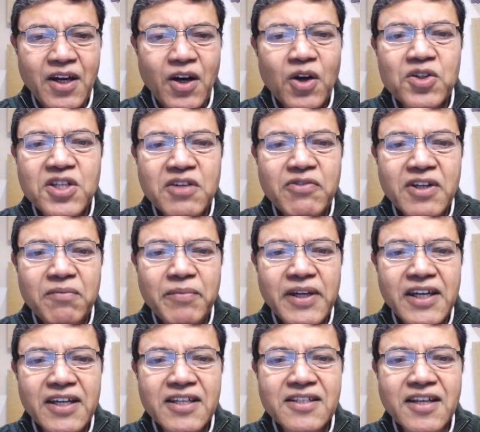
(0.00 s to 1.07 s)
और जीवन
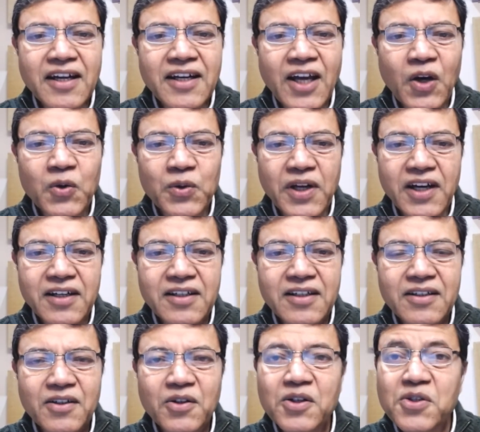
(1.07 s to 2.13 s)
में इसका ना होना
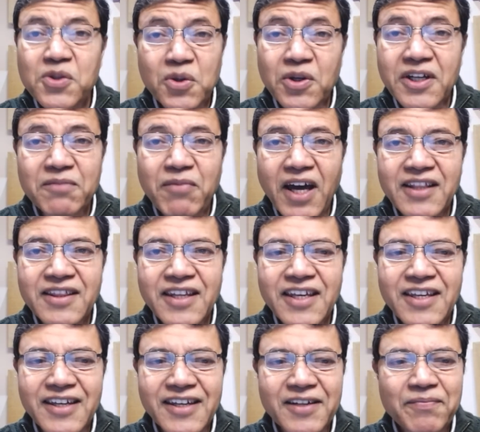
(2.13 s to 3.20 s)
कोई सुखद बात
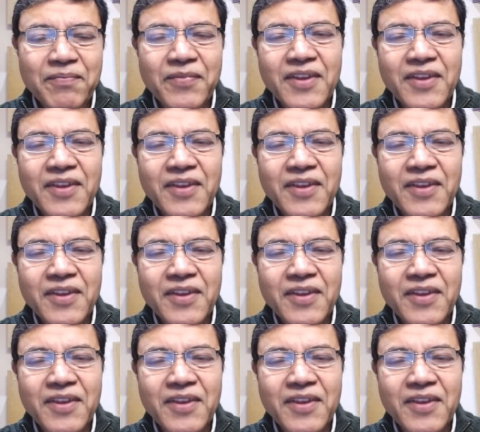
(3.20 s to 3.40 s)
नहीं है